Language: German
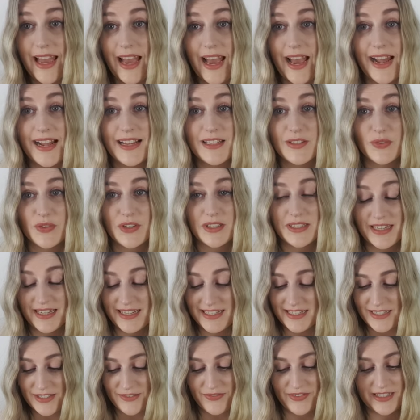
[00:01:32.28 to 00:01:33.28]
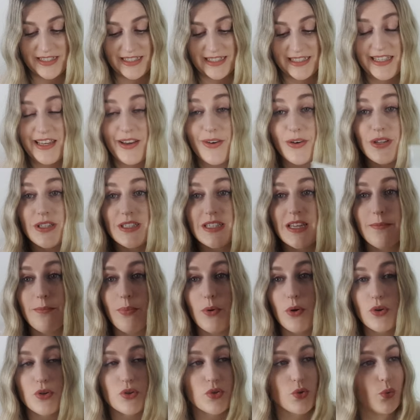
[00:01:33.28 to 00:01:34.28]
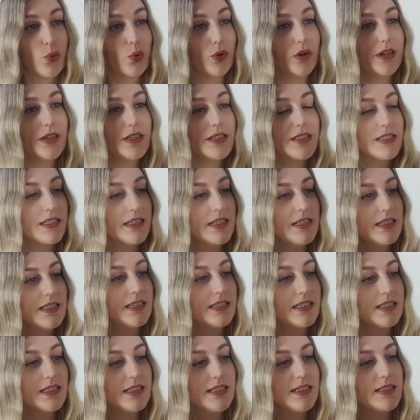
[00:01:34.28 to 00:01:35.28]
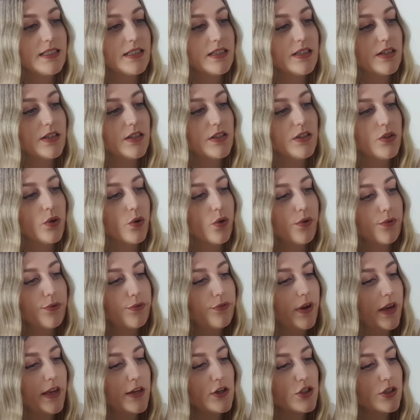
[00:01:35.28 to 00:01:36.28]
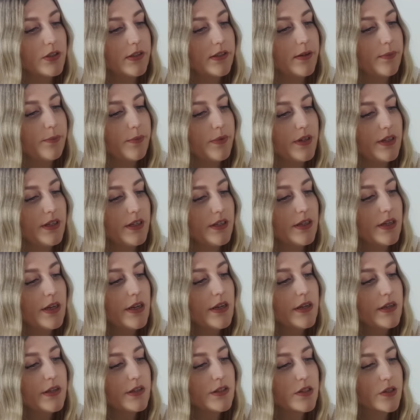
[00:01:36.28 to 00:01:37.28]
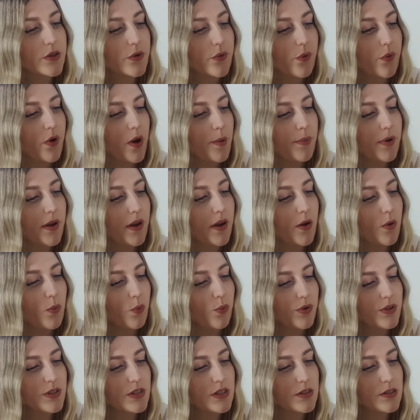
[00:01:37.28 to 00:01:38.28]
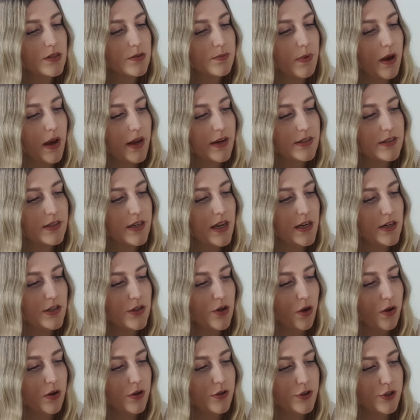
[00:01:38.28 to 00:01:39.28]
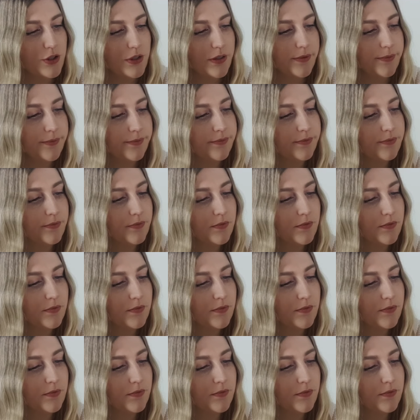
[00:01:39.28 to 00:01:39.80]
Also, das erste, was ich hier aus der Box hole, sind diese Your Facial Mini Scrubber with Smart Technology.